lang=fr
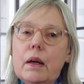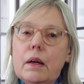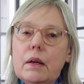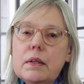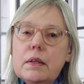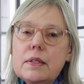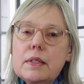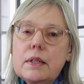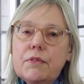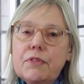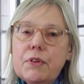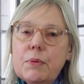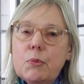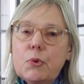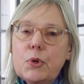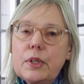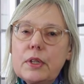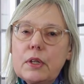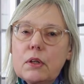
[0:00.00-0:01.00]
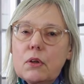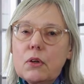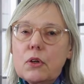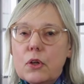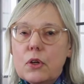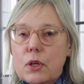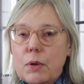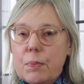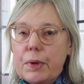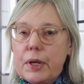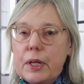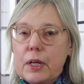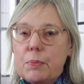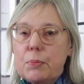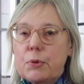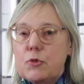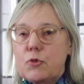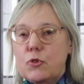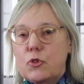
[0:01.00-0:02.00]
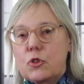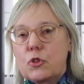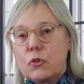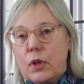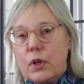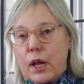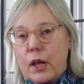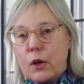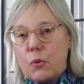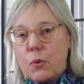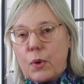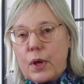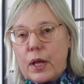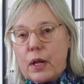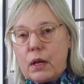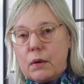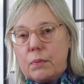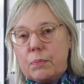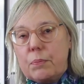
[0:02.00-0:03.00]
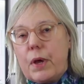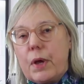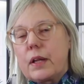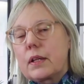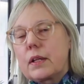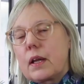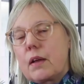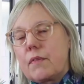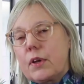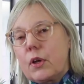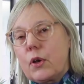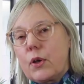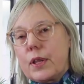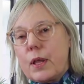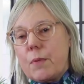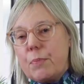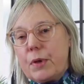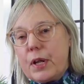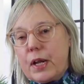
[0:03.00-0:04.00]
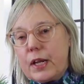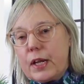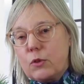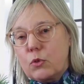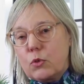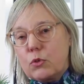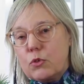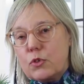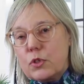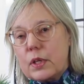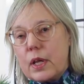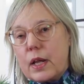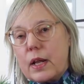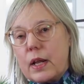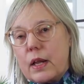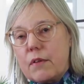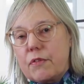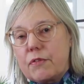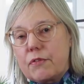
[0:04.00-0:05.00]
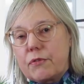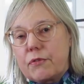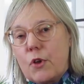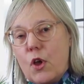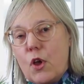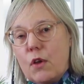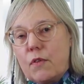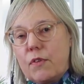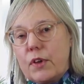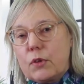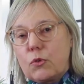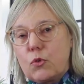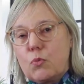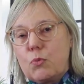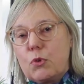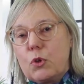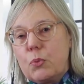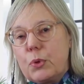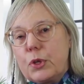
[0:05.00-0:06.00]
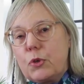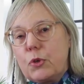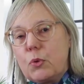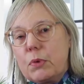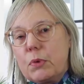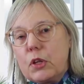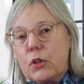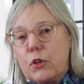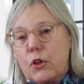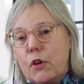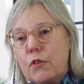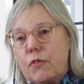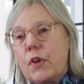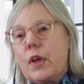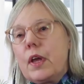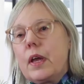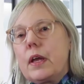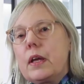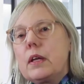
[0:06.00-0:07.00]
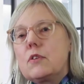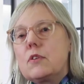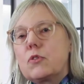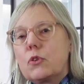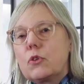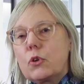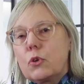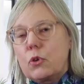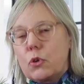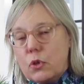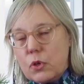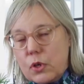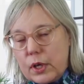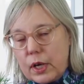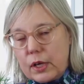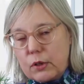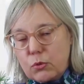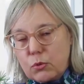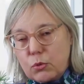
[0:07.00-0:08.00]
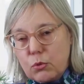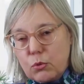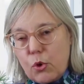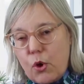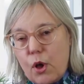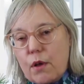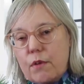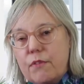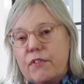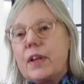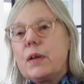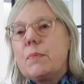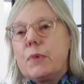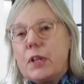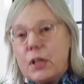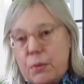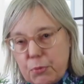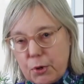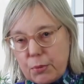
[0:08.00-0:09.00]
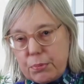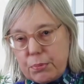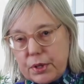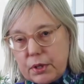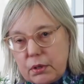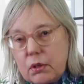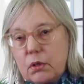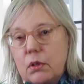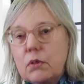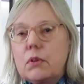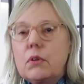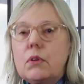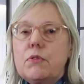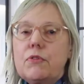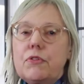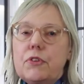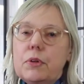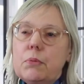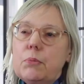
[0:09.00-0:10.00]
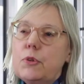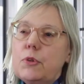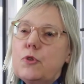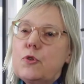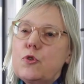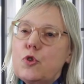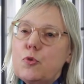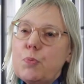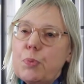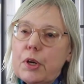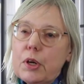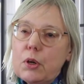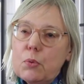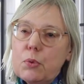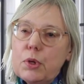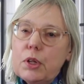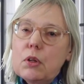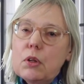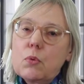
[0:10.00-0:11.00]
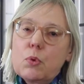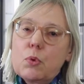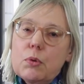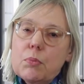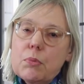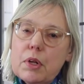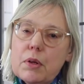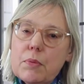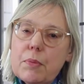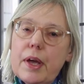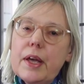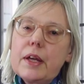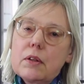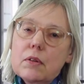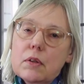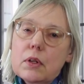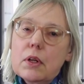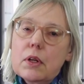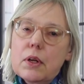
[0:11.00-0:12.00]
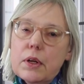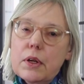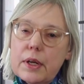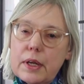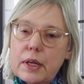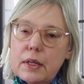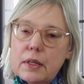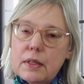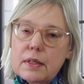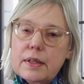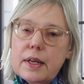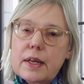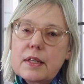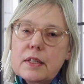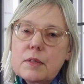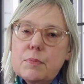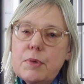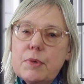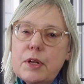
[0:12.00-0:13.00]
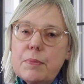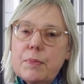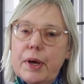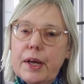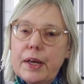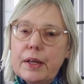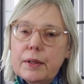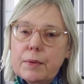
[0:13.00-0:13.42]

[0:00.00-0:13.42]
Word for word: Euh, ces films ont été recueillis par les productions de la Ruelle à travers un appel à tous à vers 2008-2009 et ils ont recueilli en tout 20 000 bobines de films Super 8, 8 mm et 16 mm.